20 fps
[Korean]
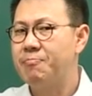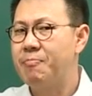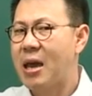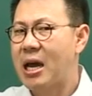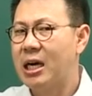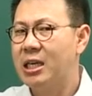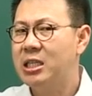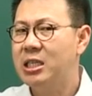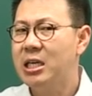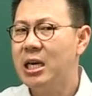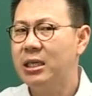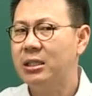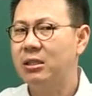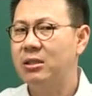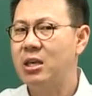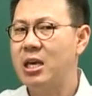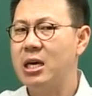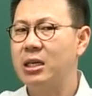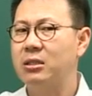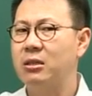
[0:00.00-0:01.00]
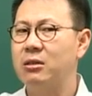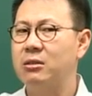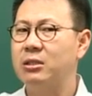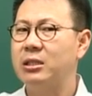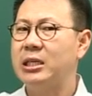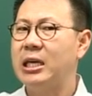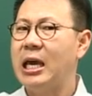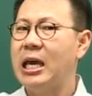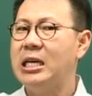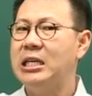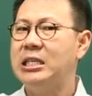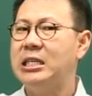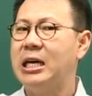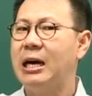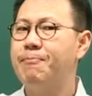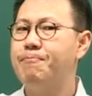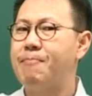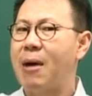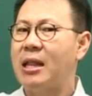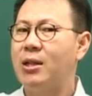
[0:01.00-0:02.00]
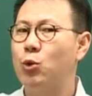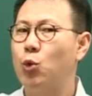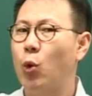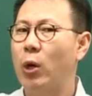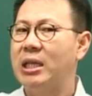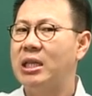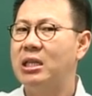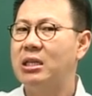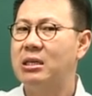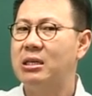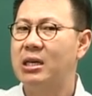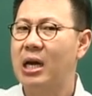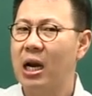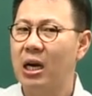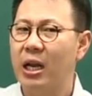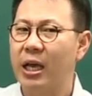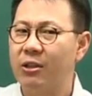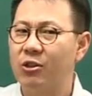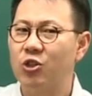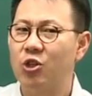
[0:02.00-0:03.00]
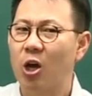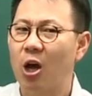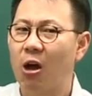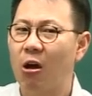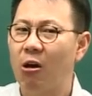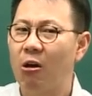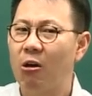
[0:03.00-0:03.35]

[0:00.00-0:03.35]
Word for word: 메가 CST에서 3시간 반 동안 특강을 했죠.